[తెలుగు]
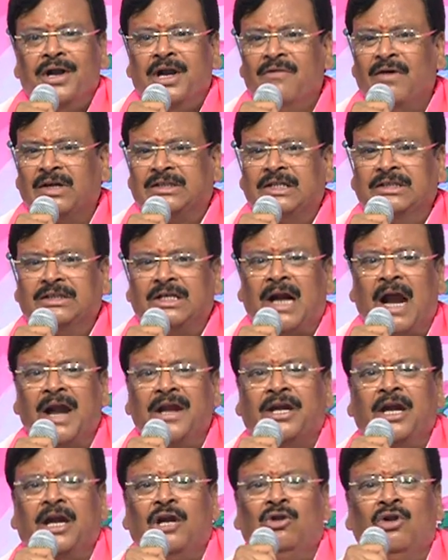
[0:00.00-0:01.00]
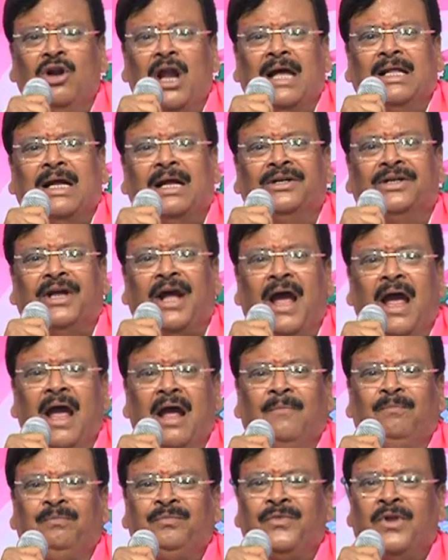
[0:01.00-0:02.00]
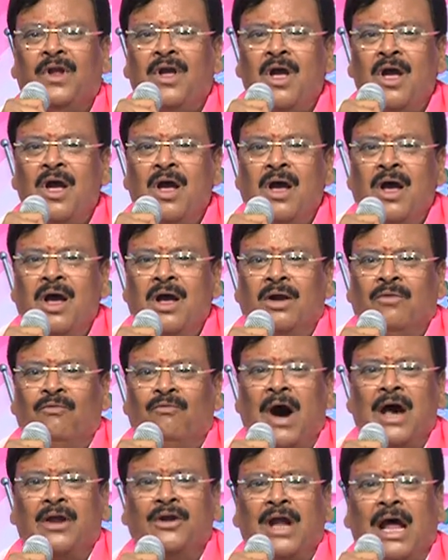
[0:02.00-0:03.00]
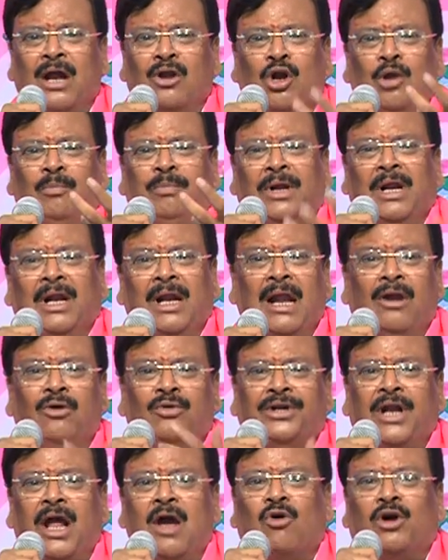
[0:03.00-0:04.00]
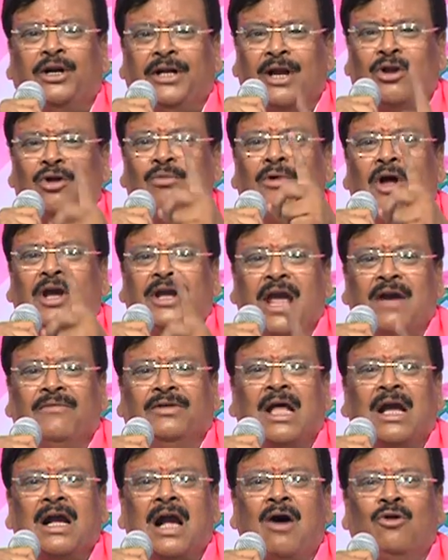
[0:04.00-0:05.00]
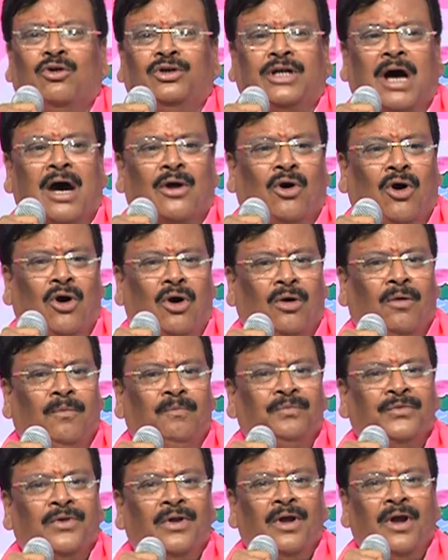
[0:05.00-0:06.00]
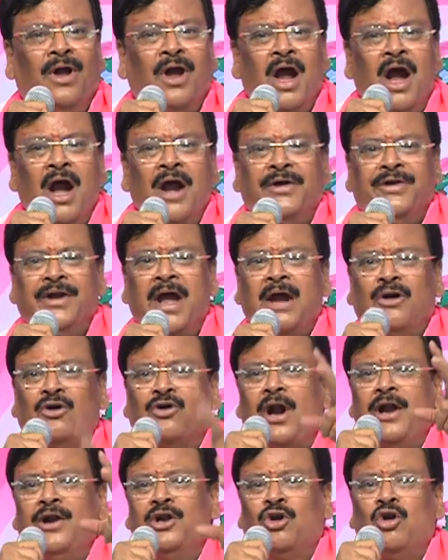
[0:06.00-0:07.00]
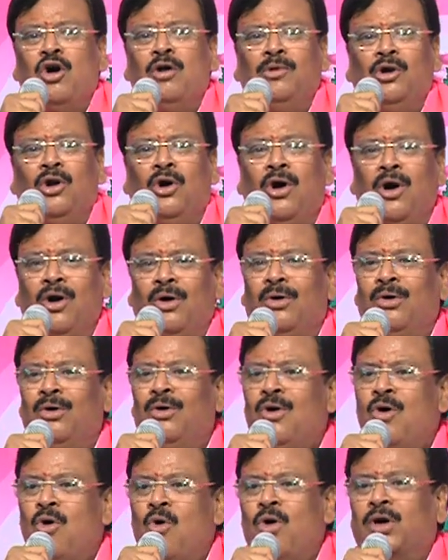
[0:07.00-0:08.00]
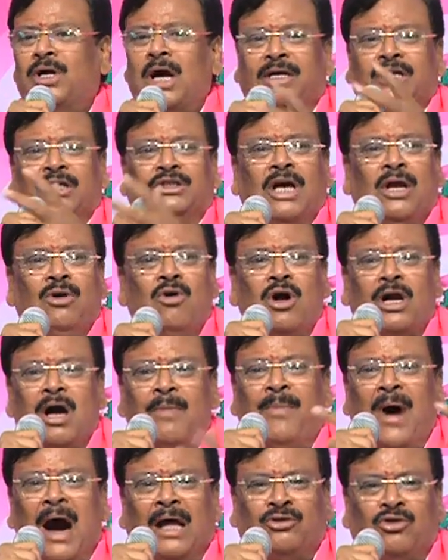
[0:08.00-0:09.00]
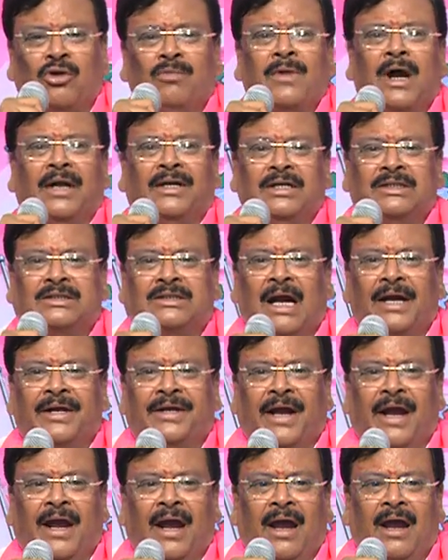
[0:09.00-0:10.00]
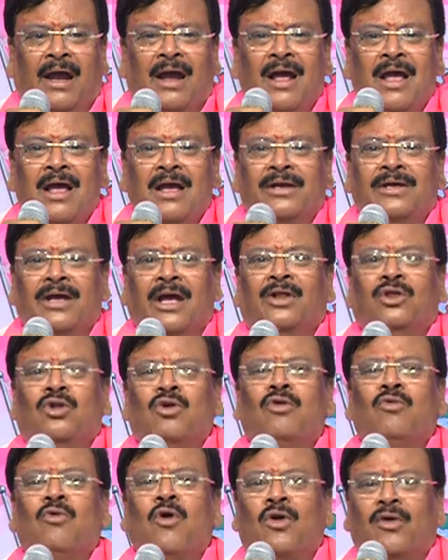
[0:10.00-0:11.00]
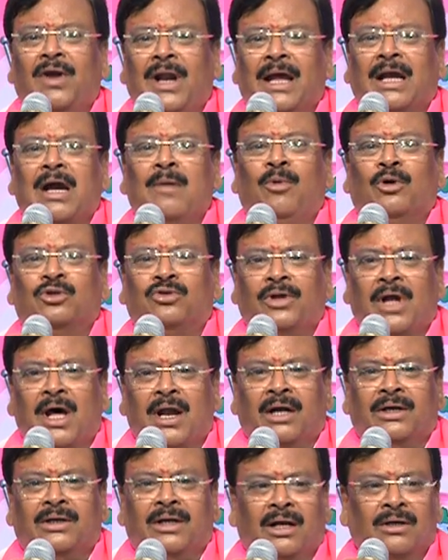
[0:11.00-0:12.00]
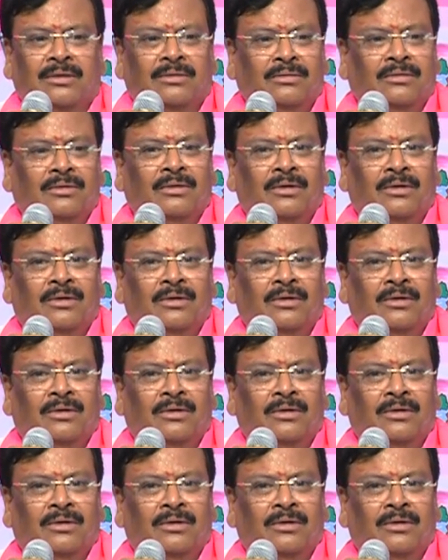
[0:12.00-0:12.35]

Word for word: నివసించడానికి ఇల్లు లేదంటే వారు నలుగురు పిల్లలు ఉంటే ఒకటే రూమ్లో ఏ విధంగా ఉంటారు నేను రెండు రూములు ఒక కిచెన్ ఒక బాత్రూమ్ కట్టిస్తా అంటే ఎందుకు ఓరలేకపోతున్నారంటాను